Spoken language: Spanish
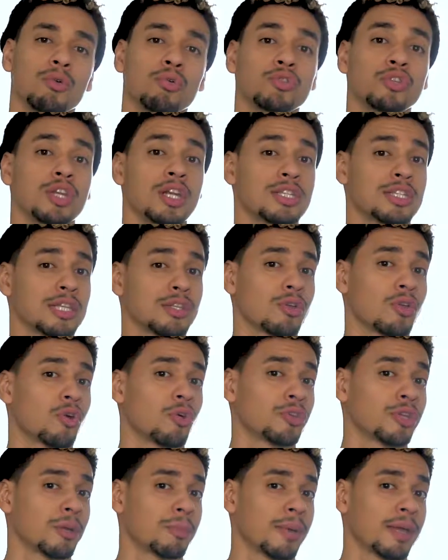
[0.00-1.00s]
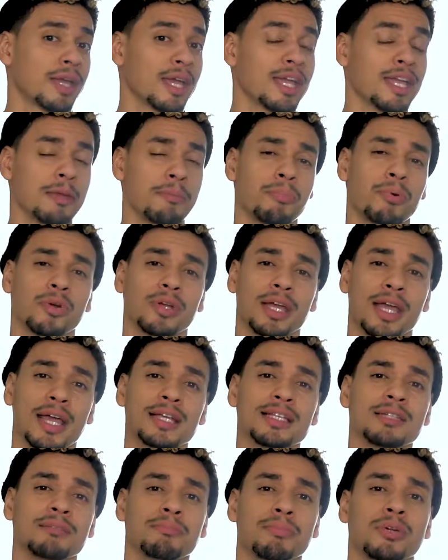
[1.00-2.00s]
utilizando el JPG y por qué
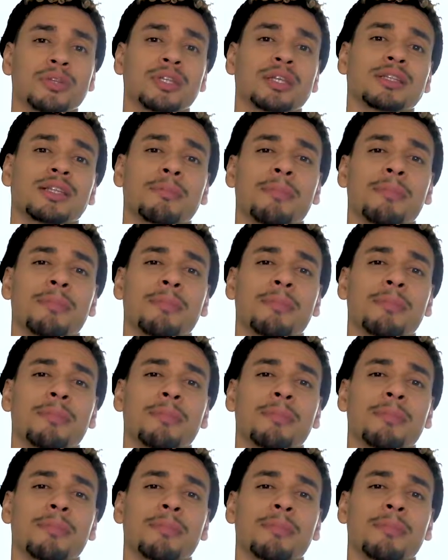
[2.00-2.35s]
es importante